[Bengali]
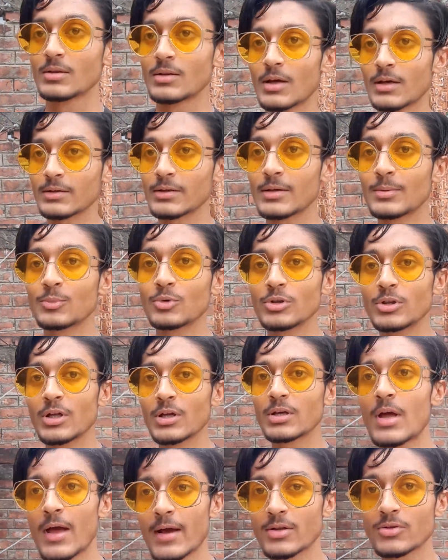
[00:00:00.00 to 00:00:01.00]
তাদের মধ্যে
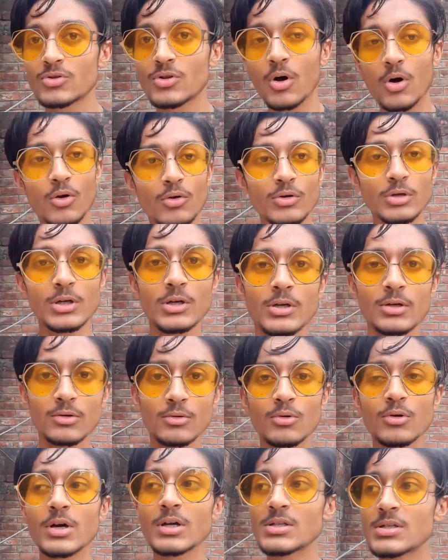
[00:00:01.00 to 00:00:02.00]
এক ধরনের
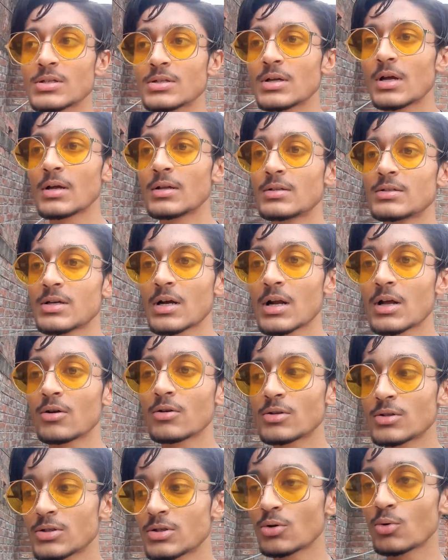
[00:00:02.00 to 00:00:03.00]
লোক আছে যারা
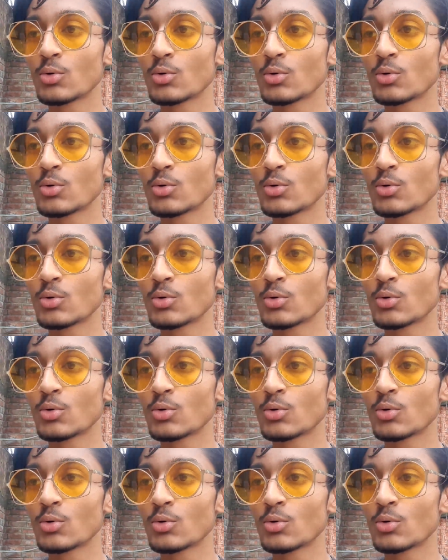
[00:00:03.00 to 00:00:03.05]
হচ্ছে